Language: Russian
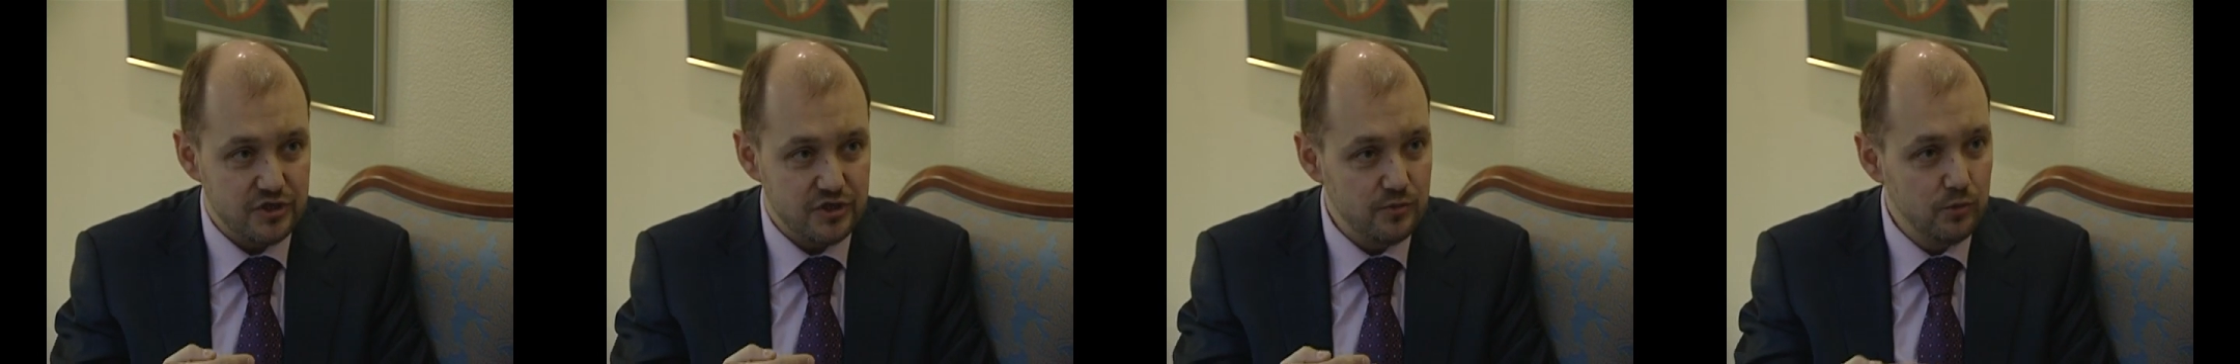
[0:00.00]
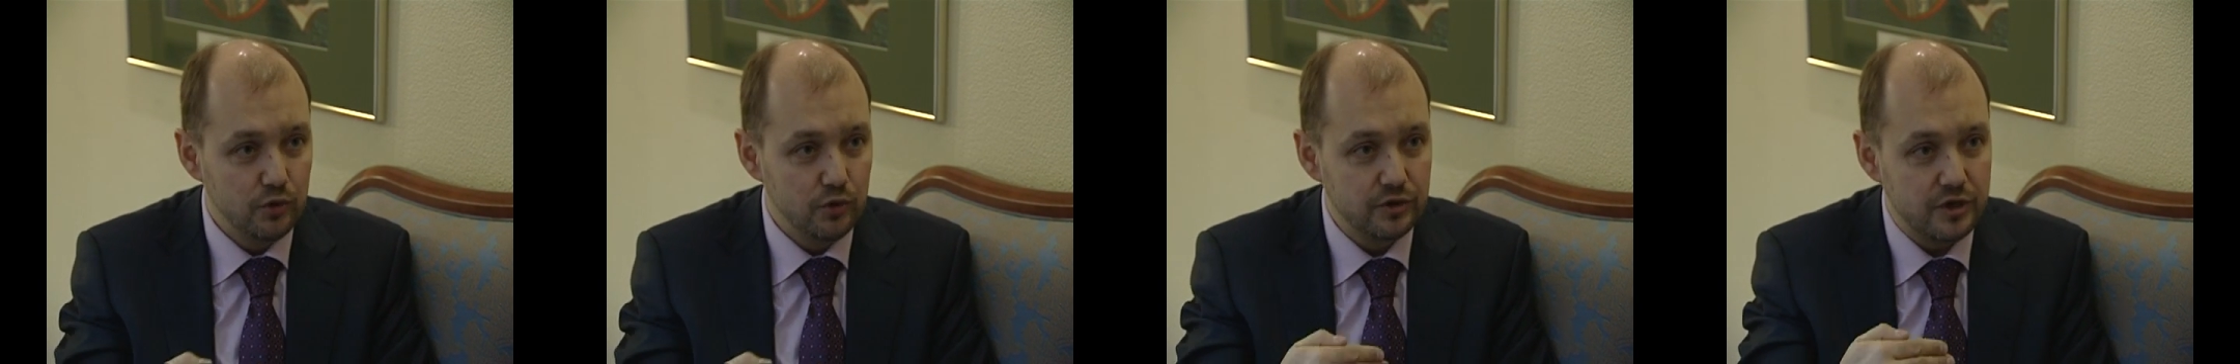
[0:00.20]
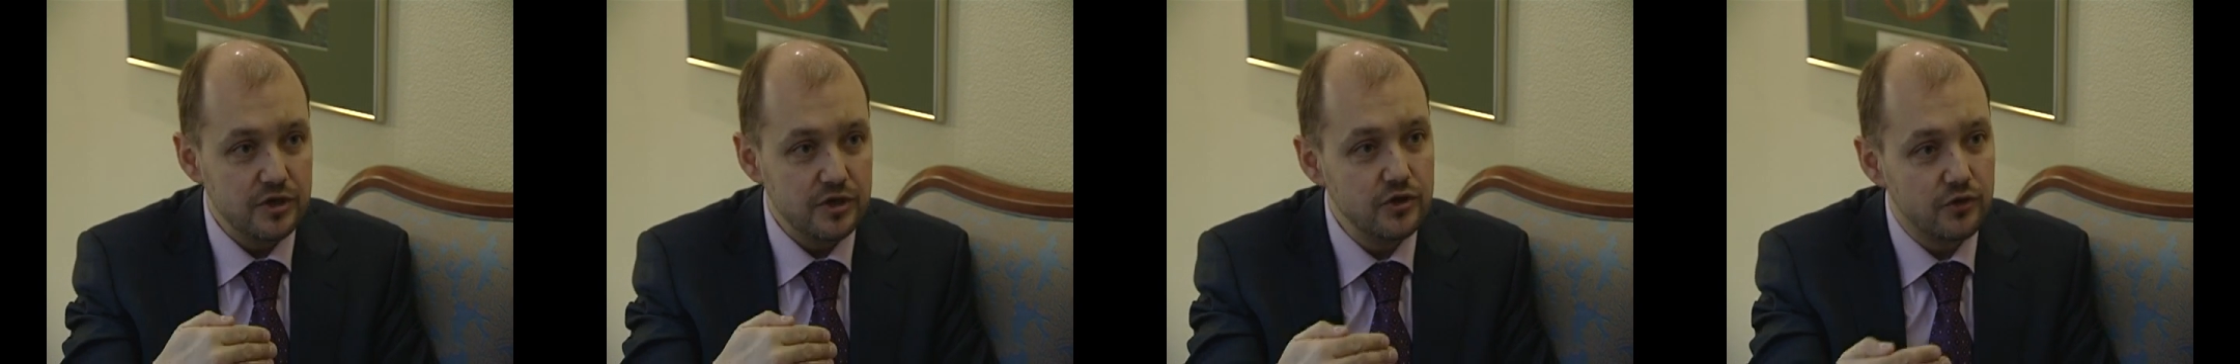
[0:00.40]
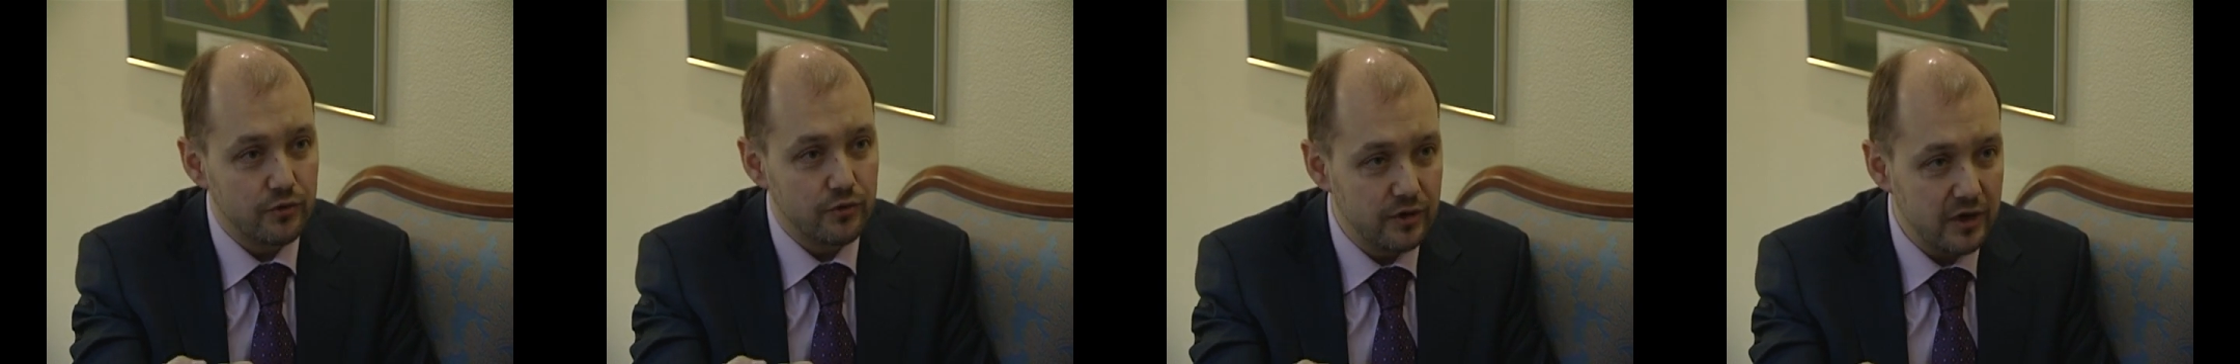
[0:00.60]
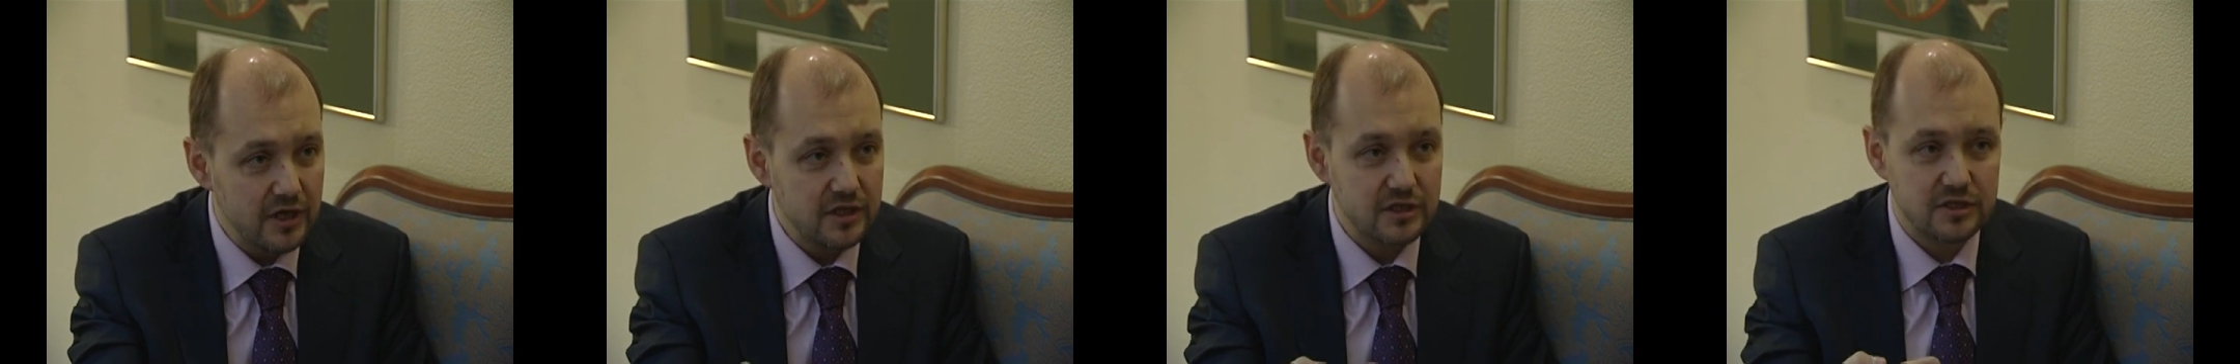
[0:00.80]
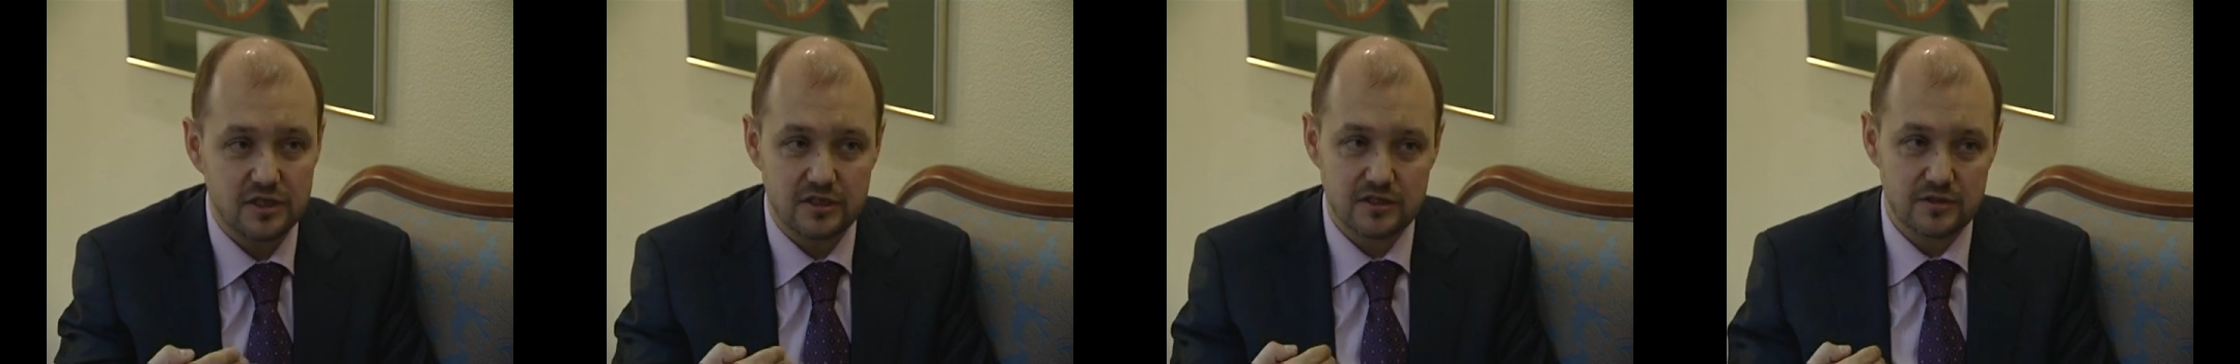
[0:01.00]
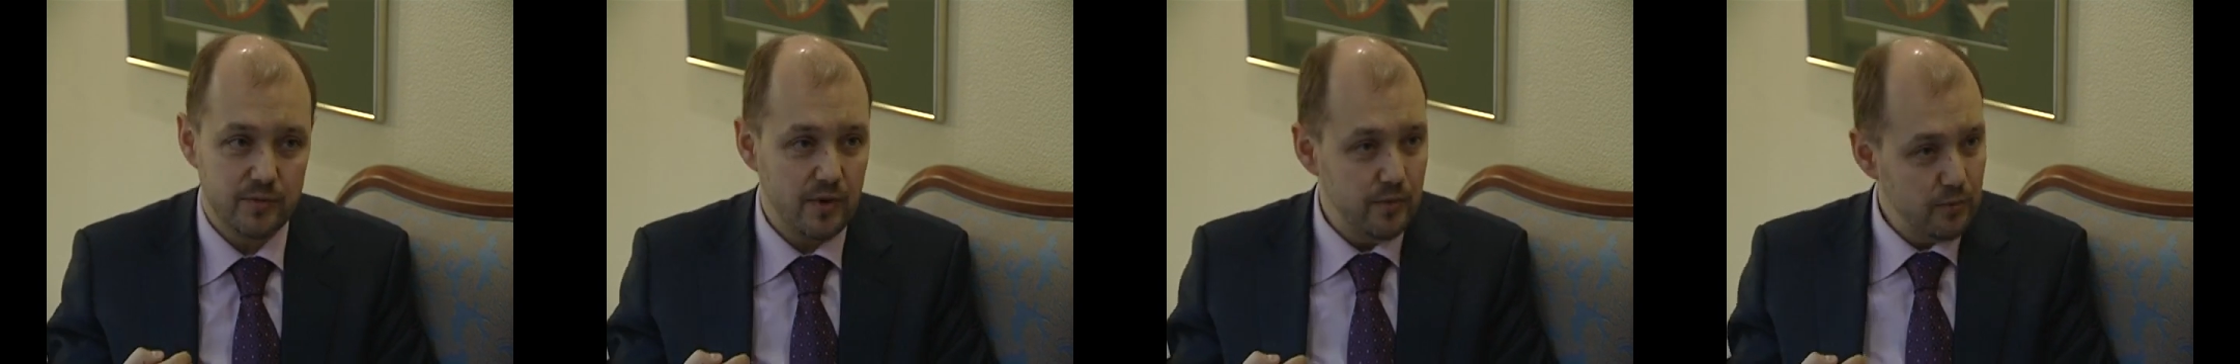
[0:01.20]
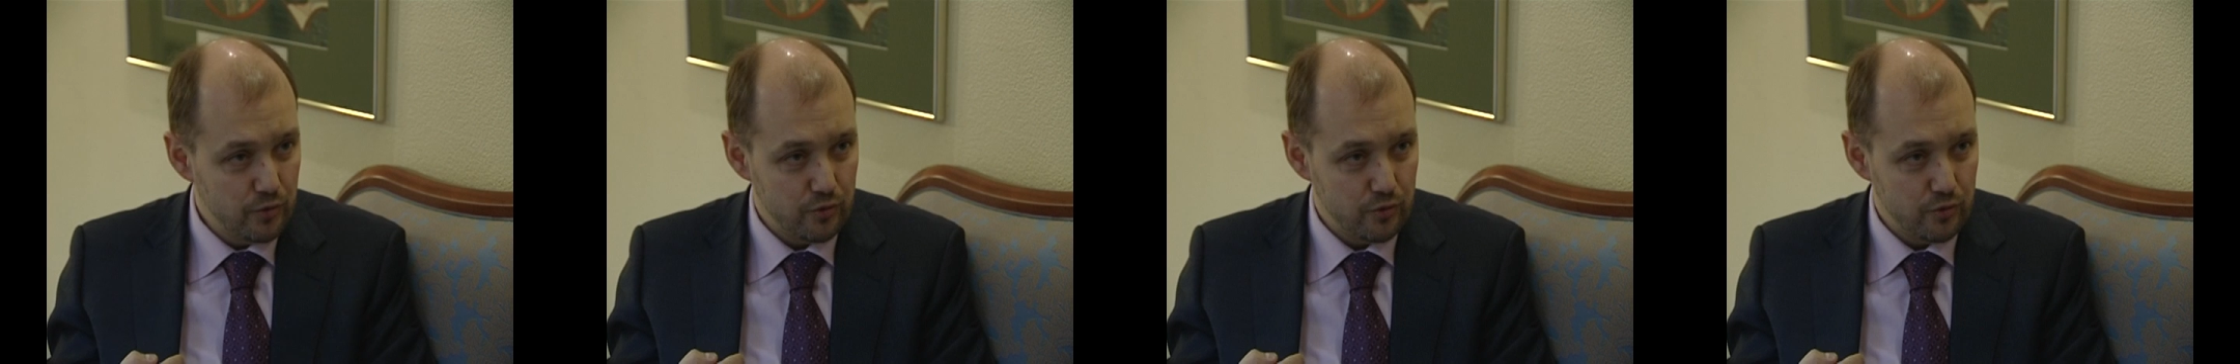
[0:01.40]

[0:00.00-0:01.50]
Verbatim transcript: Просить ребенка не ругаться,